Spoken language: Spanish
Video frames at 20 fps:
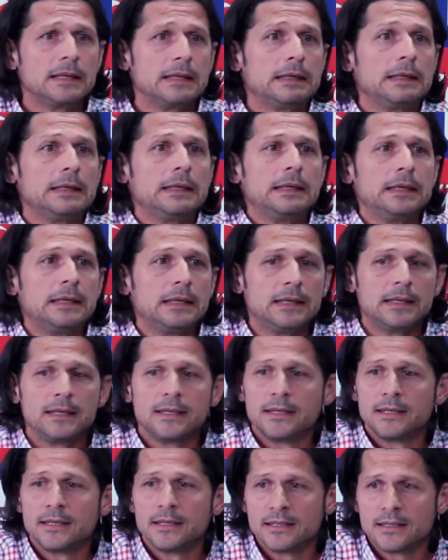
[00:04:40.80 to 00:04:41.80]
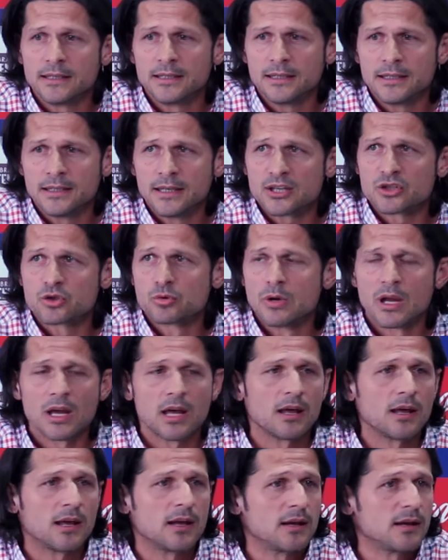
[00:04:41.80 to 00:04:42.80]
y, y, es,
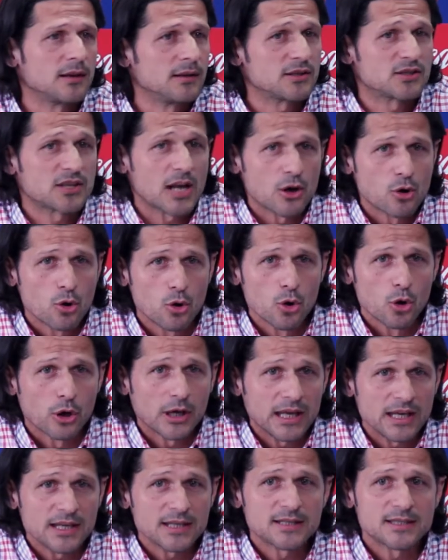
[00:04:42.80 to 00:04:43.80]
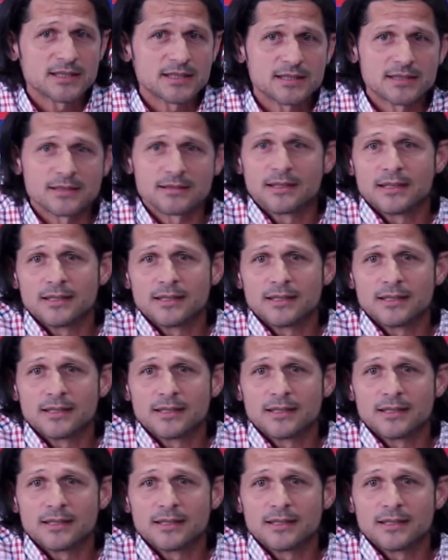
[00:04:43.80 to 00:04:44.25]
una, es algo lo que es,